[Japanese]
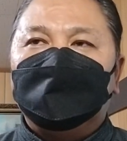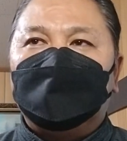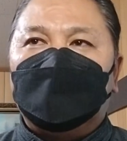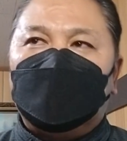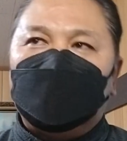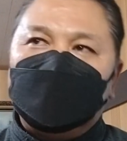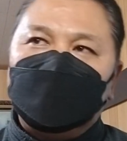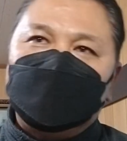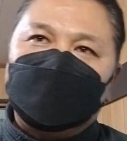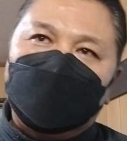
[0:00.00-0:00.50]

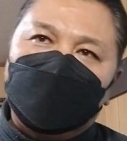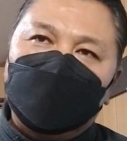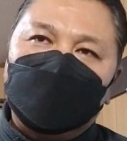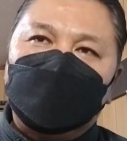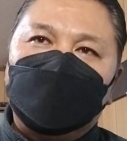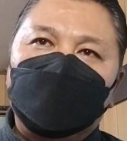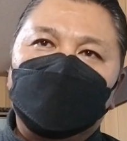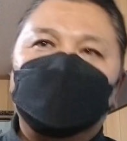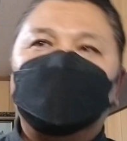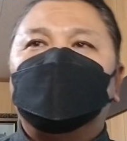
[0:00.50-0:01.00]
バカにさ
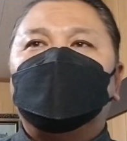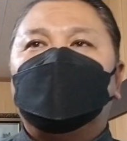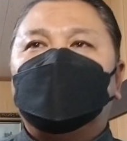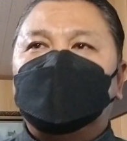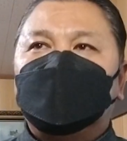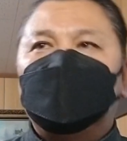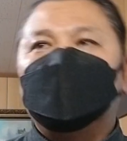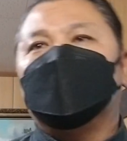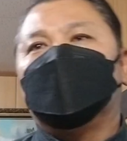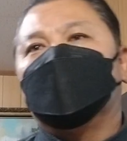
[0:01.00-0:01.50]
れたよう
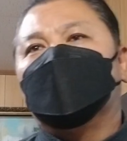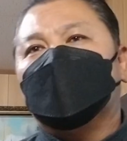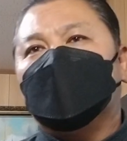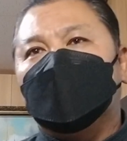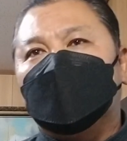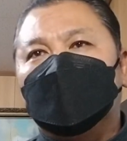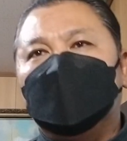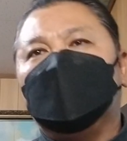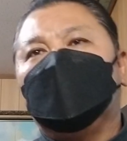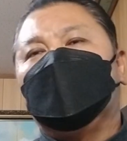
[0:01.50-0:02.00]
な状況
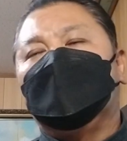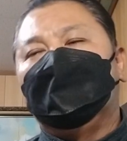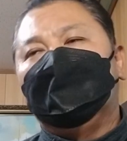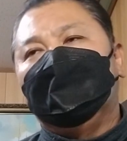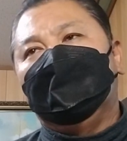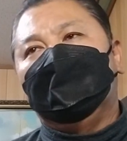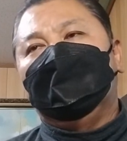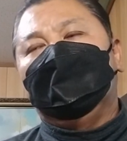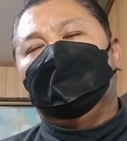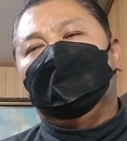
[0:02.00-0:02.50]
下で
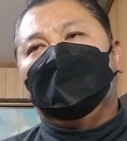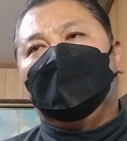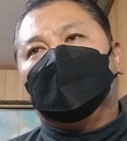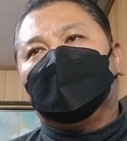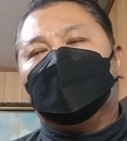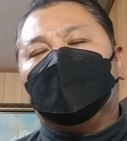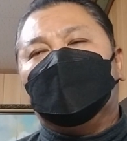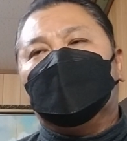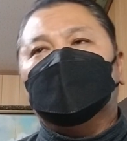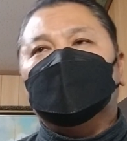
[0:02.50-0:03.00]

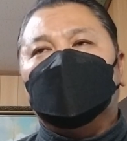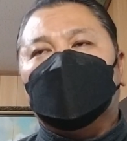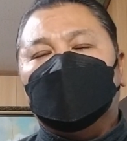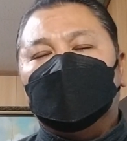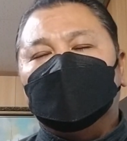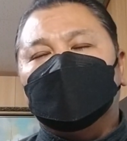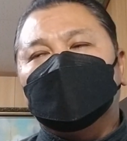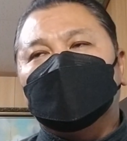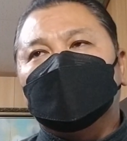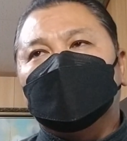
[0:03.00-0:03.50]
頭を下
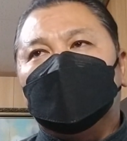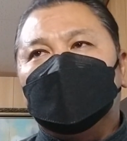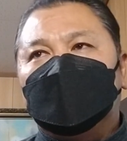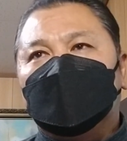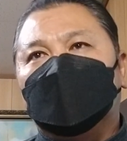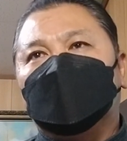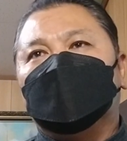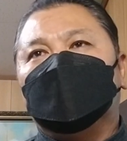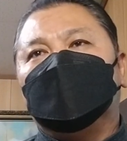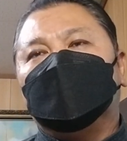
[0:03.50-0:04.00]
げ続け
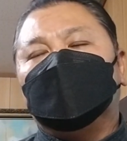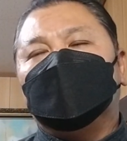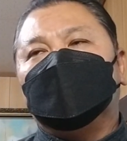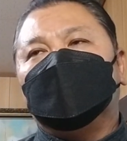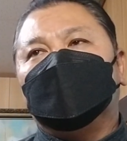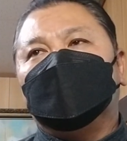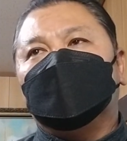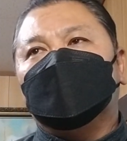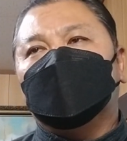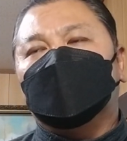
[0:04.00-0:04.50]
た
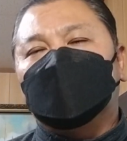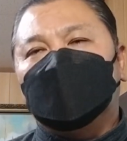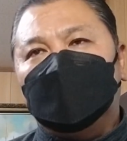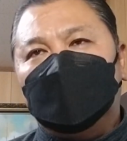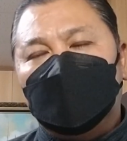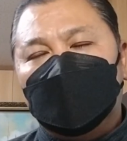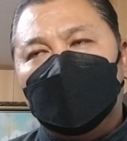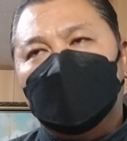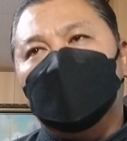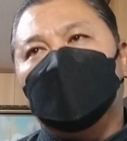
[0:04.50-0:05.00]
そ
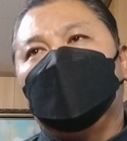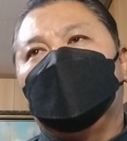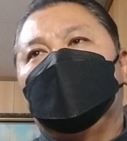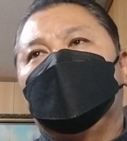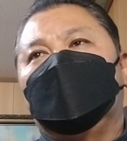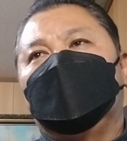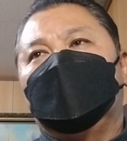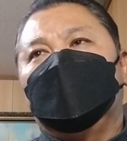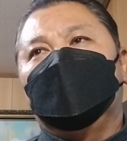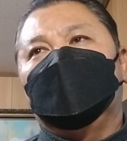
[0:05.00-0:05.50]
して
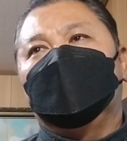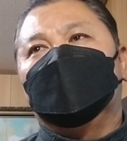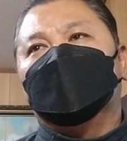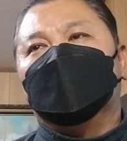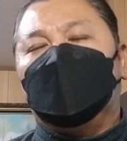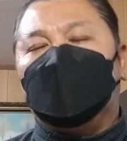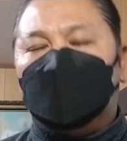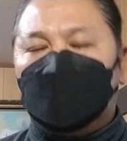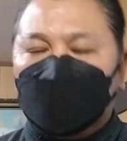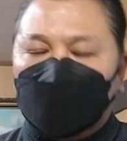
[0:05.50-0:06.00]

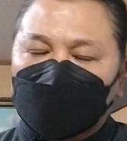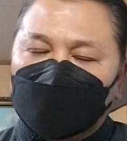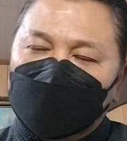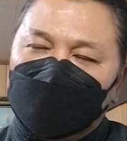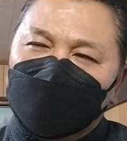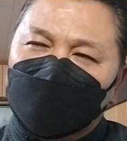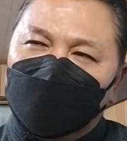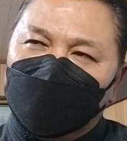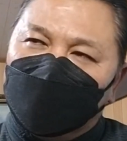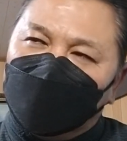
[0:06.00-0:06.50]
まあ気が
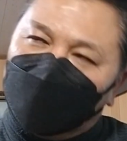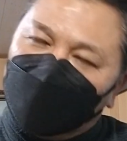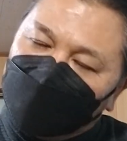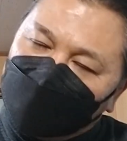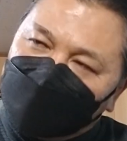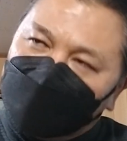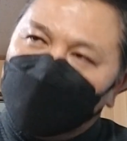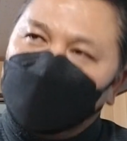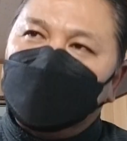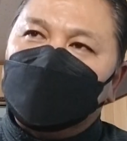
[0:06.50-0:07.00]
き物
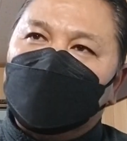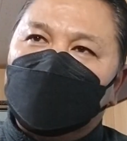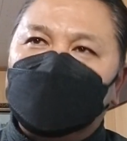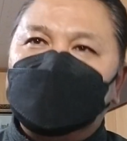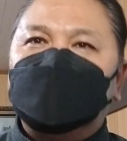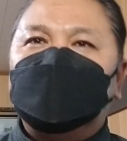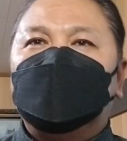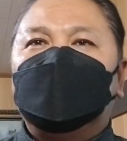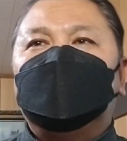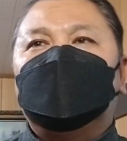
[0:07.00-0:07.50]
乞いしたような
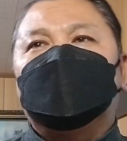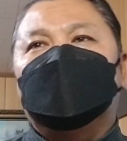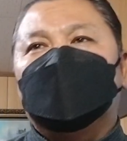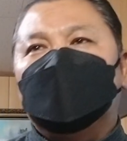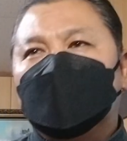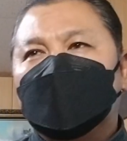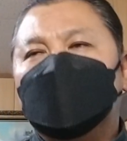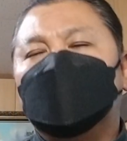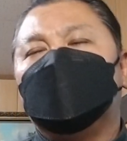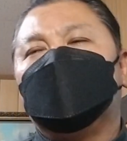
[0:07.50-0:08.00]
感じだったです
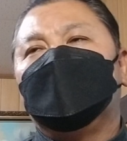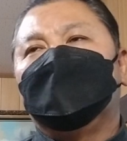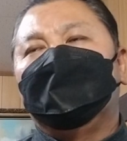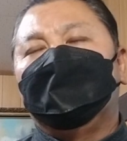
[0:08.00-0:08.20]
かね、